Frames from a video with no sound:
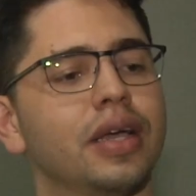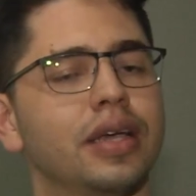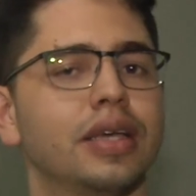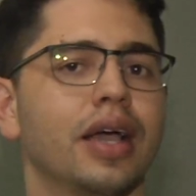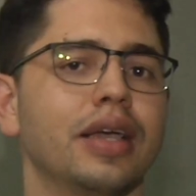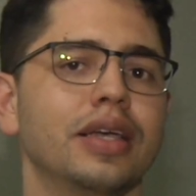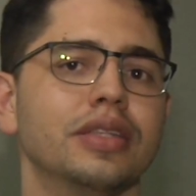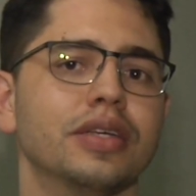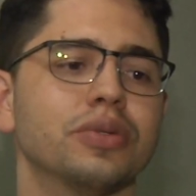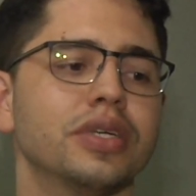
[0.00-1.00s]
E aí,
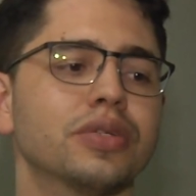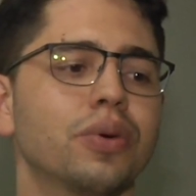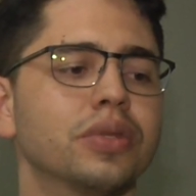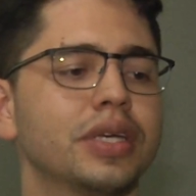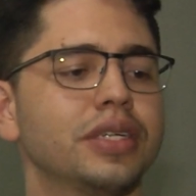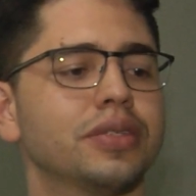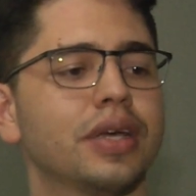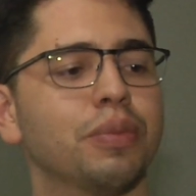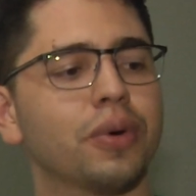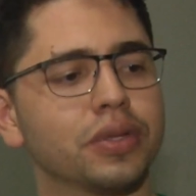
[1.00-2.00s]
dentro desse contexto,
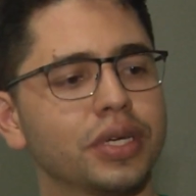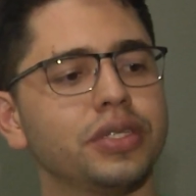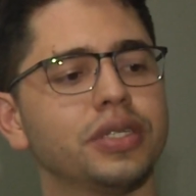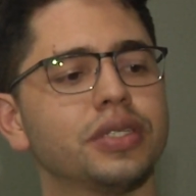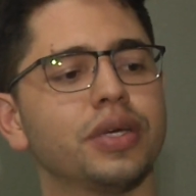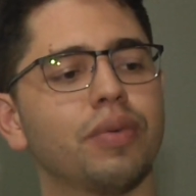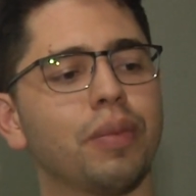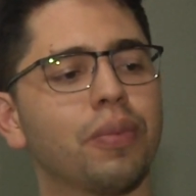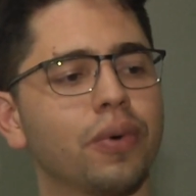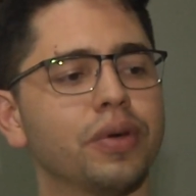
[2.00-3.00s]
é importante a gente ter um
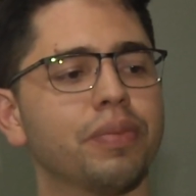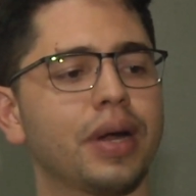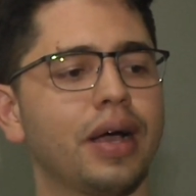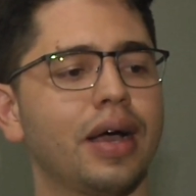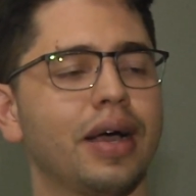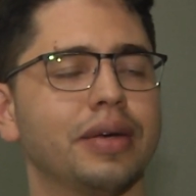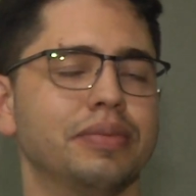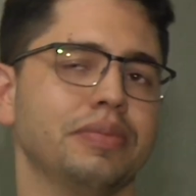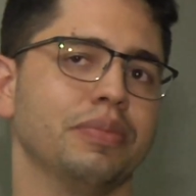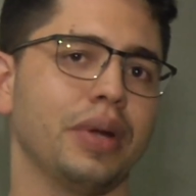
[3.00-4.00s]
apoio para
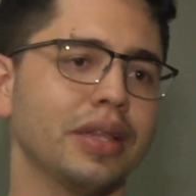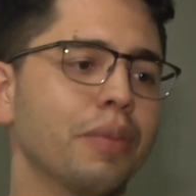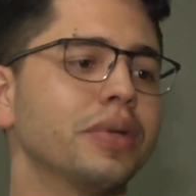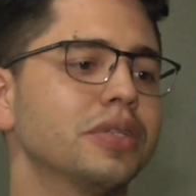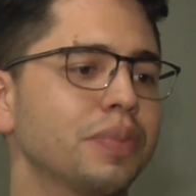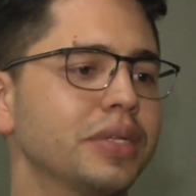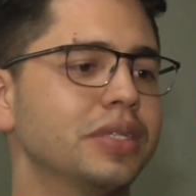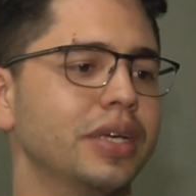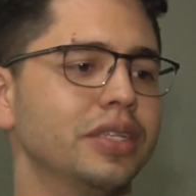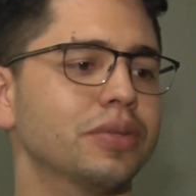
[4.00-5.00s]
dar para esses
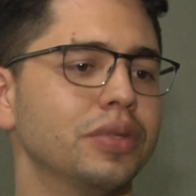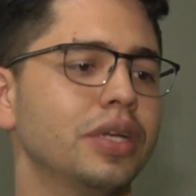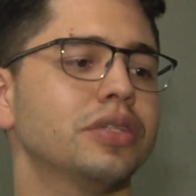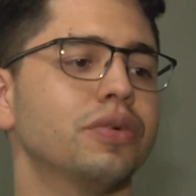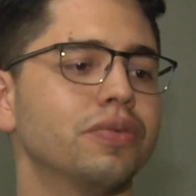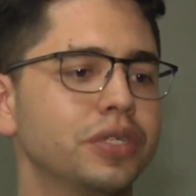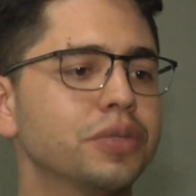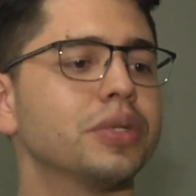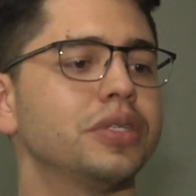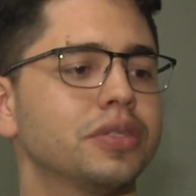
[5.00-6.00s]
pacientes quando eles são
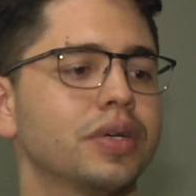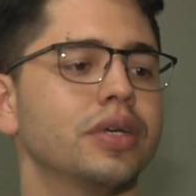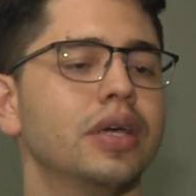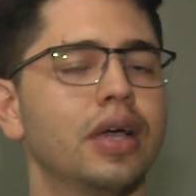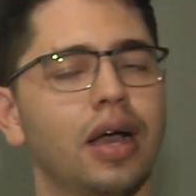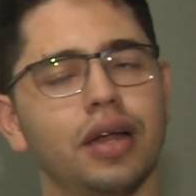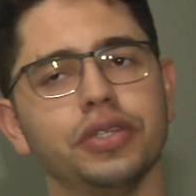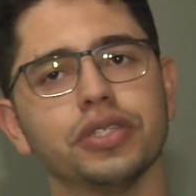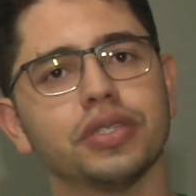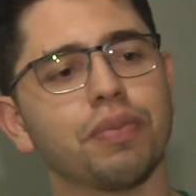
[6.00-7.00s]
vítimas disso Além
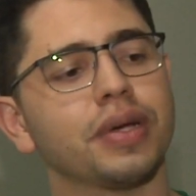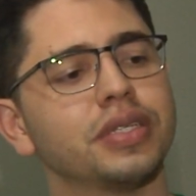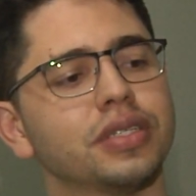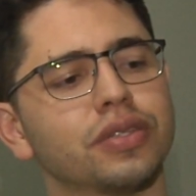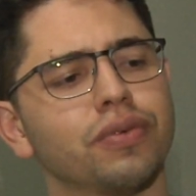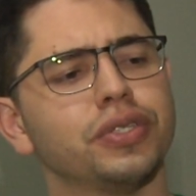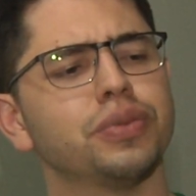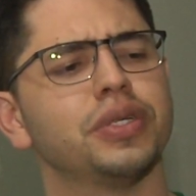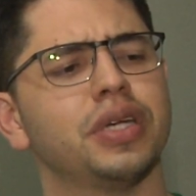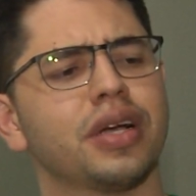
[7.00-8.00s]
disso, tem pacientes que são
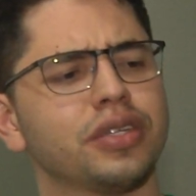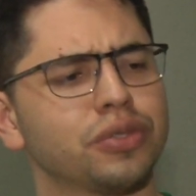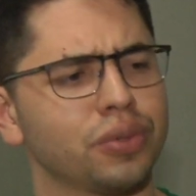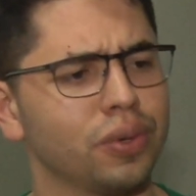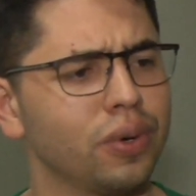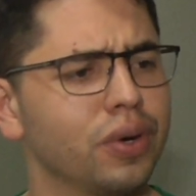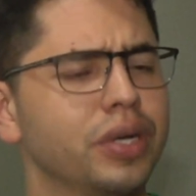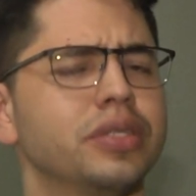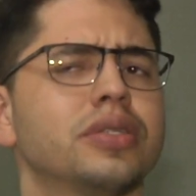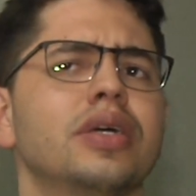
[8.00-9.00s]
vítimas de
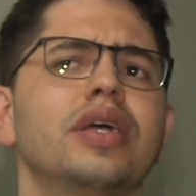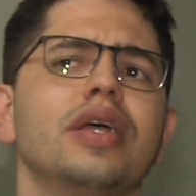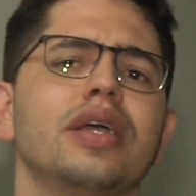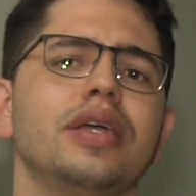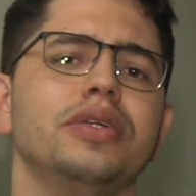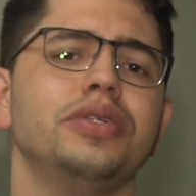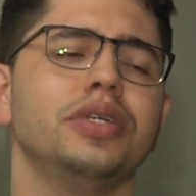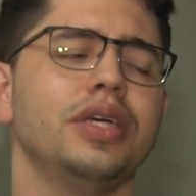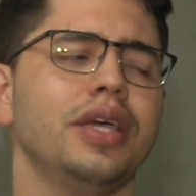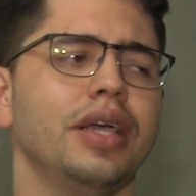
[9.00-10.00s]
agressões e
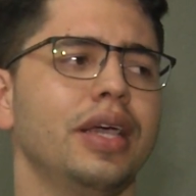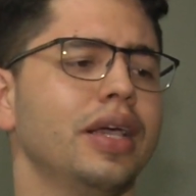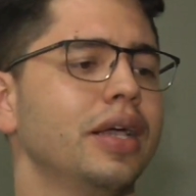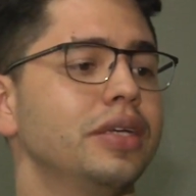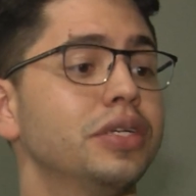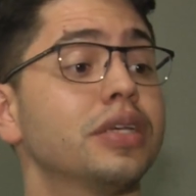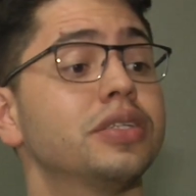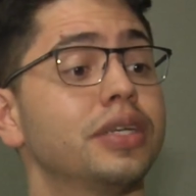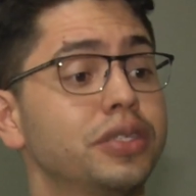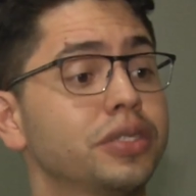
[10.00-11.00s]
de, de
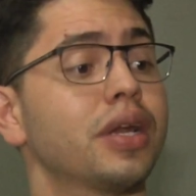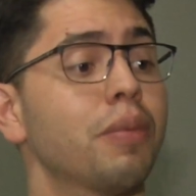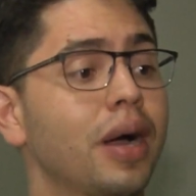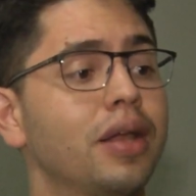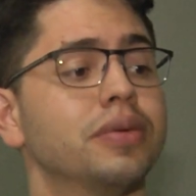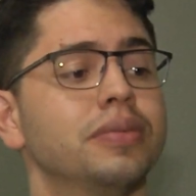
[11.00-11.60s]
acidentes de trabalho.